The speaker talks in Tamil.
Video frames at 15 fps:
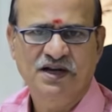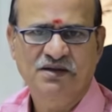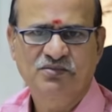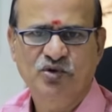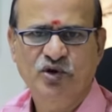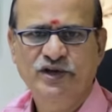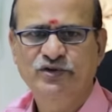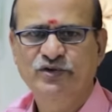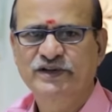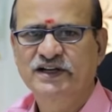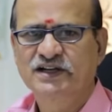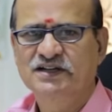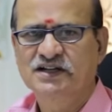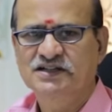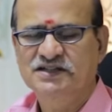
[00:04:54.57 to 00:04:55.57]
பலம் நோய்
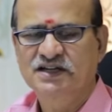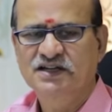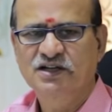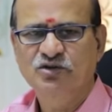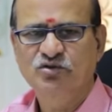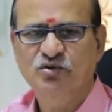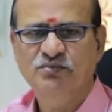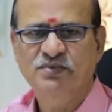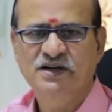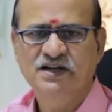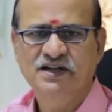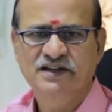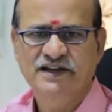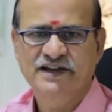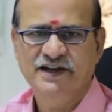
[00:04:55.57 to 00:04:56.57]
நொடிகள் கஷ்டங்கள்
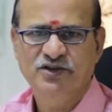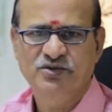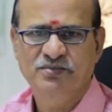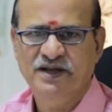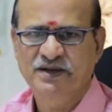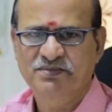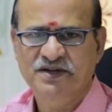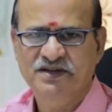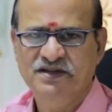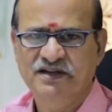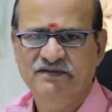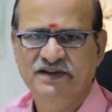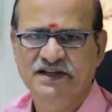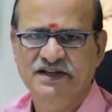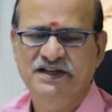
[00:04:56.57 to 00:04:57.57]
துன்பங்கள் இதை நினைத்து பயப்பட
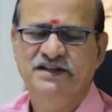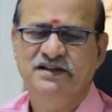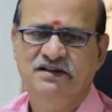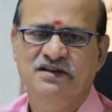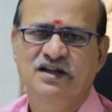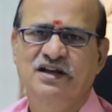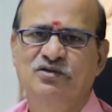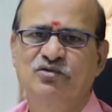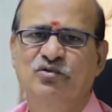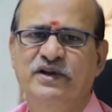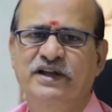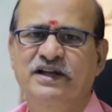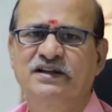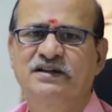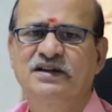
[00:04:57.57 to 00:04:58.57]
தேவையில்லை இருந்தாலும் கூட